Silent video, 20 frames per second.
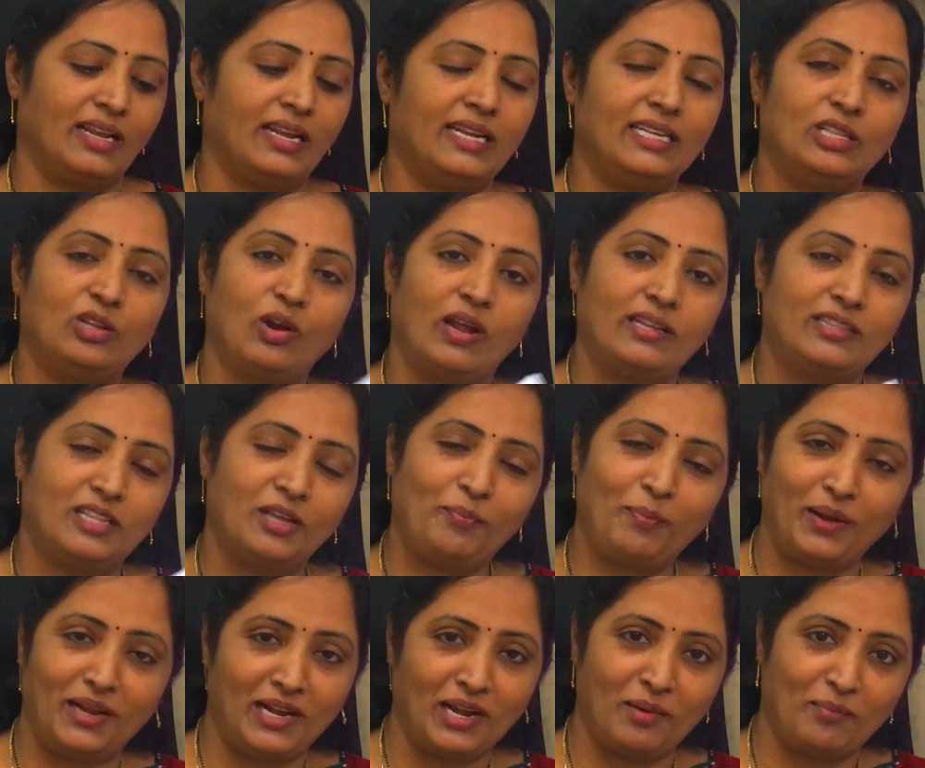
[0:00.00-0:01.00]
ఇందులో అయితే
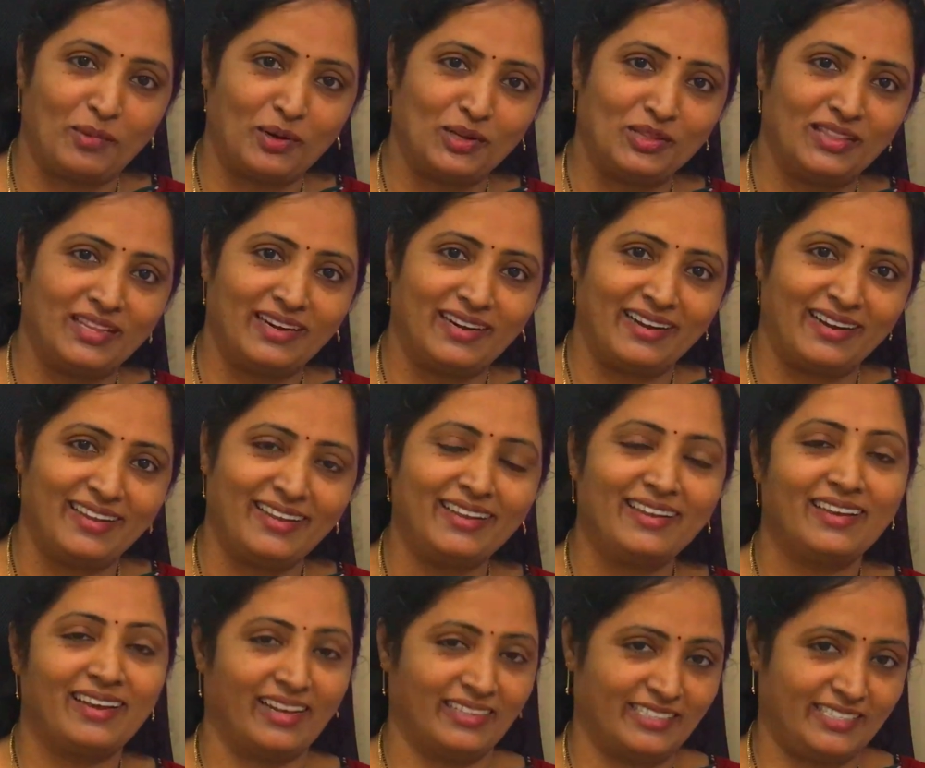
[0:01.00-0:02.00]
పిన్ నెంబర్ ఉందండి
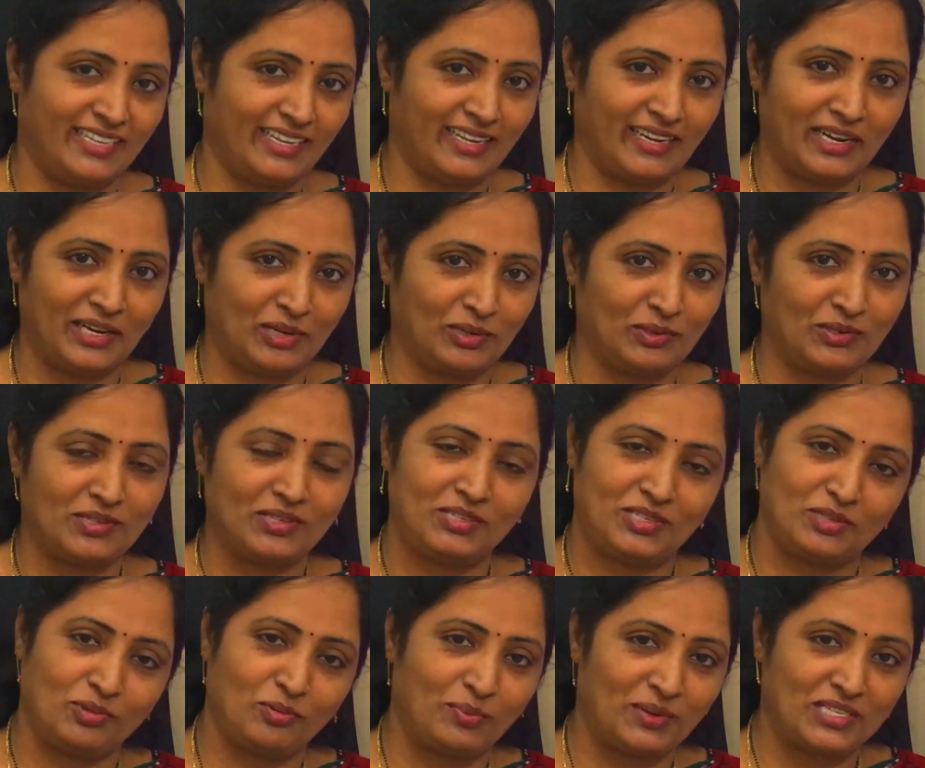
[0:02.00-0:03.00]
అది సీక్రెట్
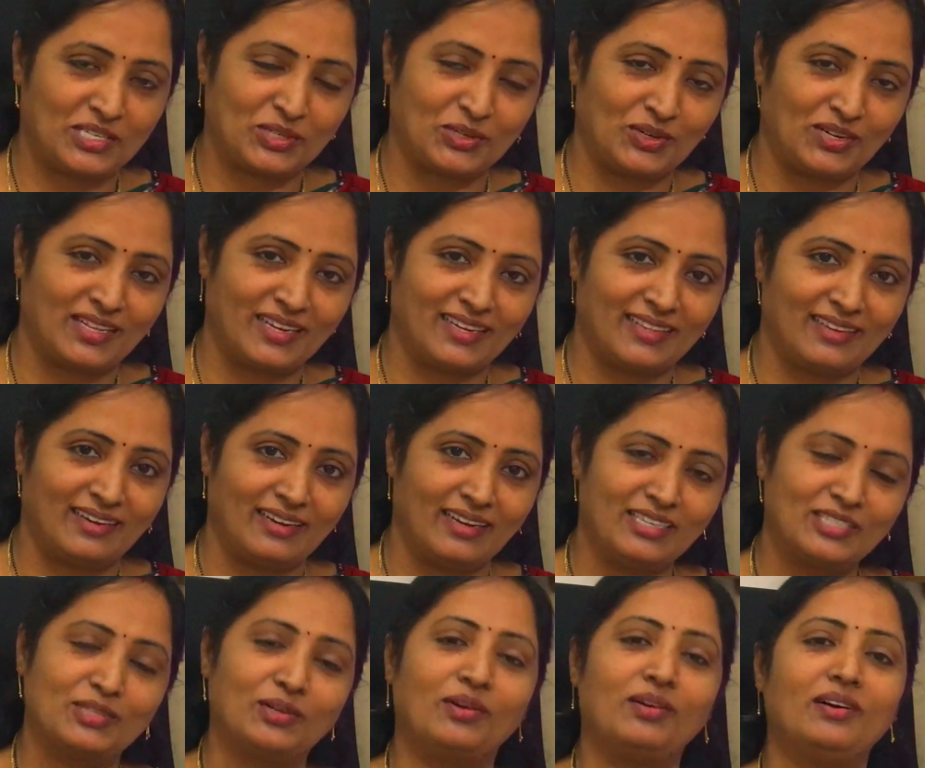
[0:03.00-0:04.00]
చూపించకూడదు కదండి
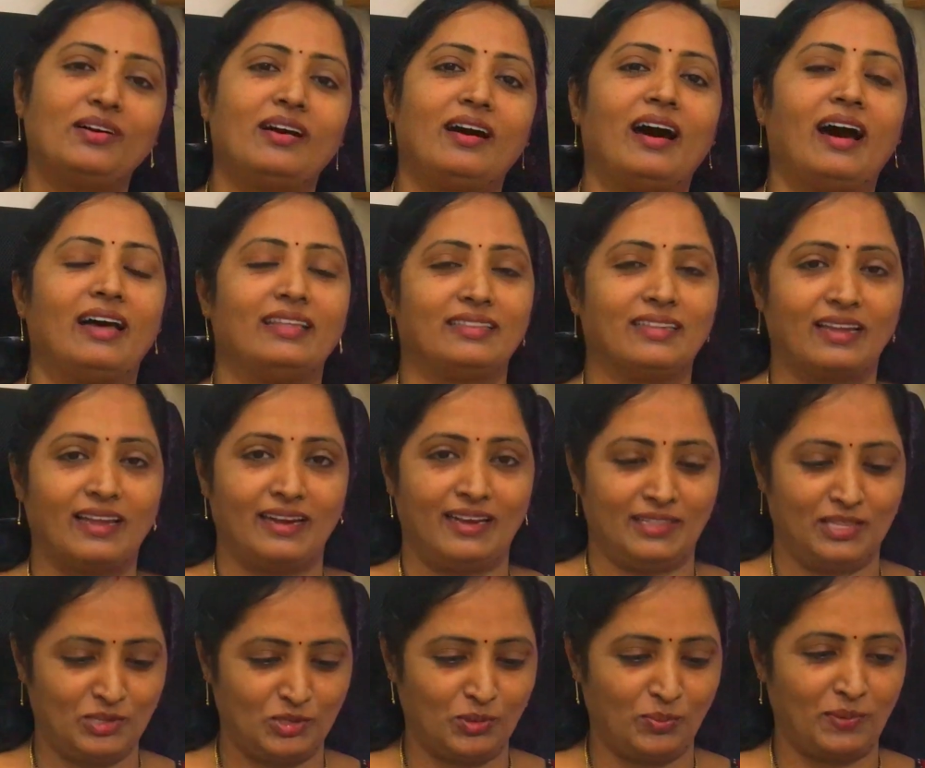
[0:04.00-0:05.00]
సో అందుకని
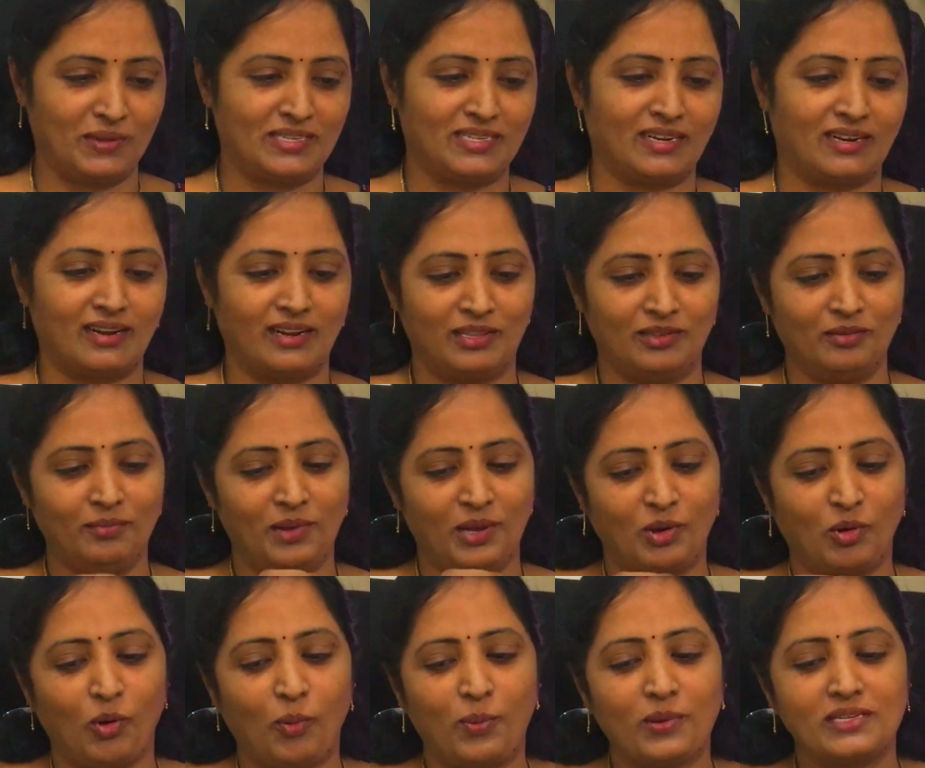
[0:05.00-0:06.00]
అయితే చూపించట్లేదు మీకు
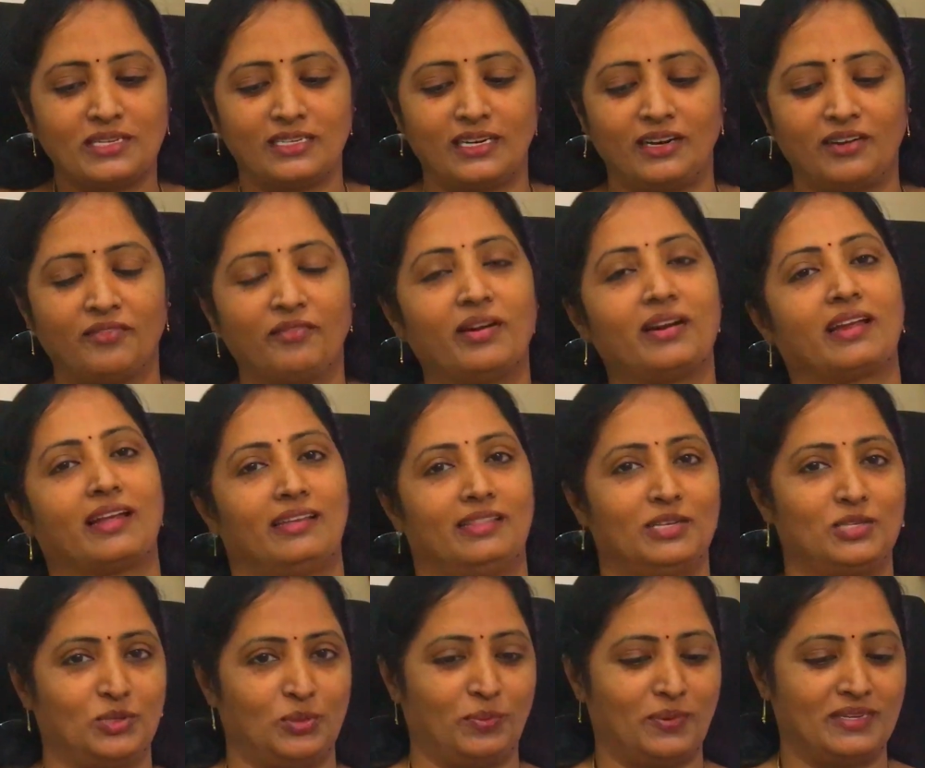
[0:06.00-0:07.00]
ఓపెన్ చేయడం వరకు అయితే
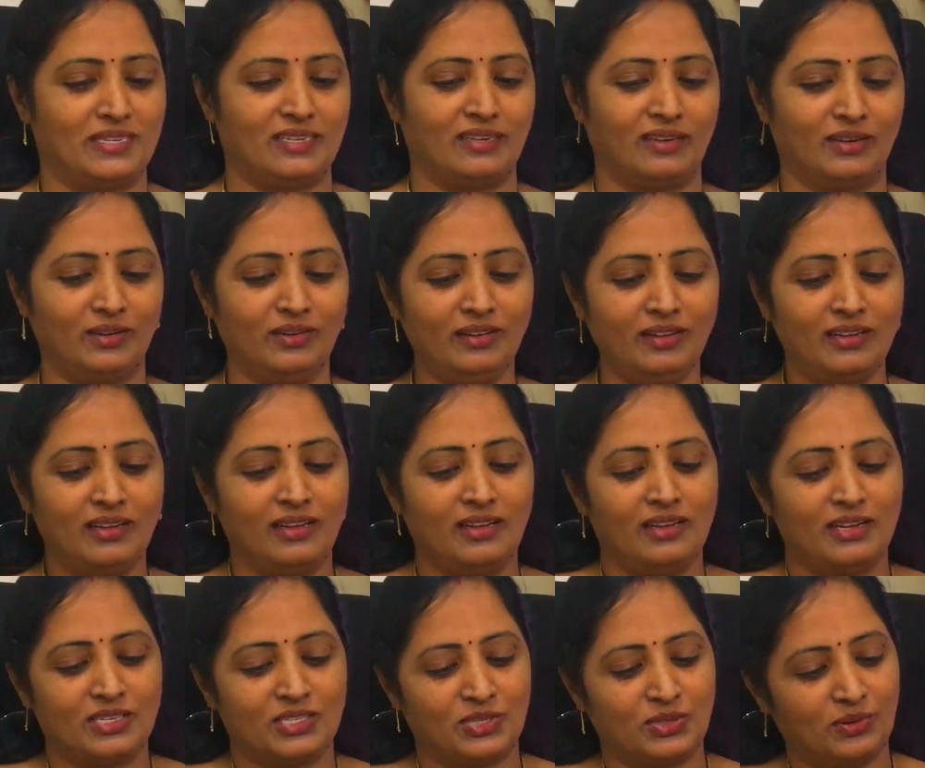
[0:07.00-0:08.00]
చూపించాను
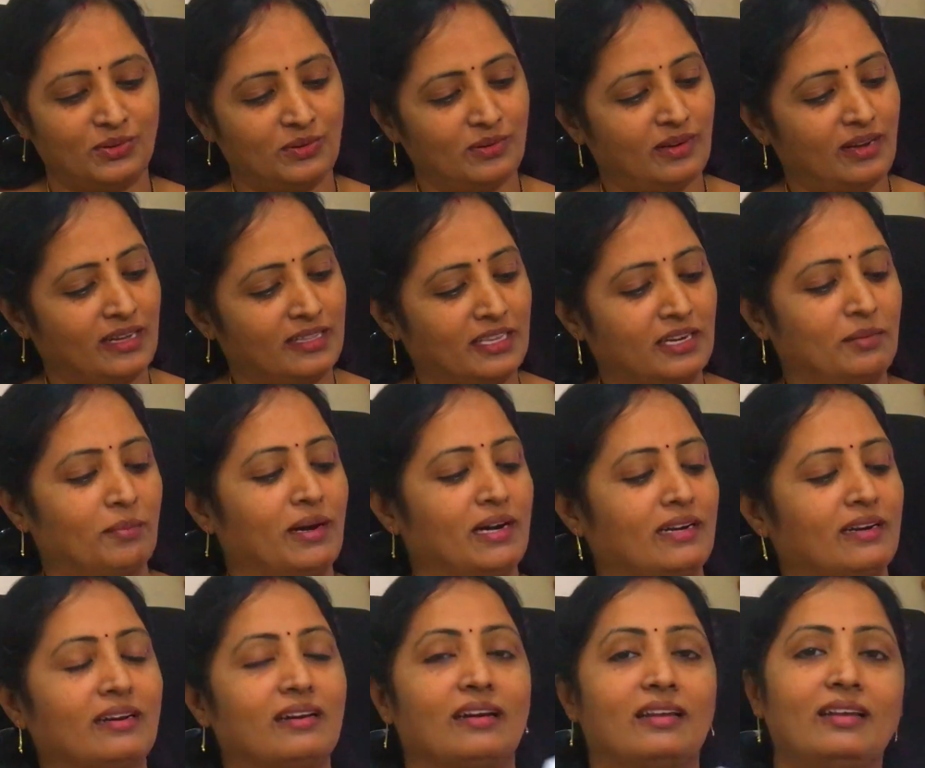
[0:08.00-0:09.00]
సో అదనమాట
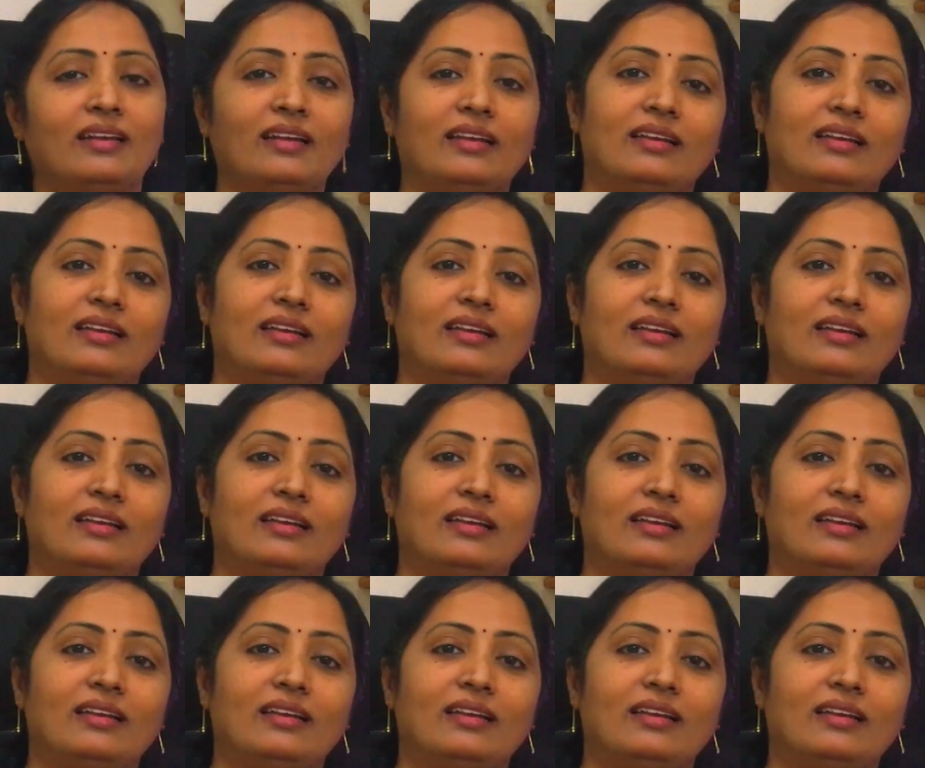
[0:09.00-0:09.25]
అండి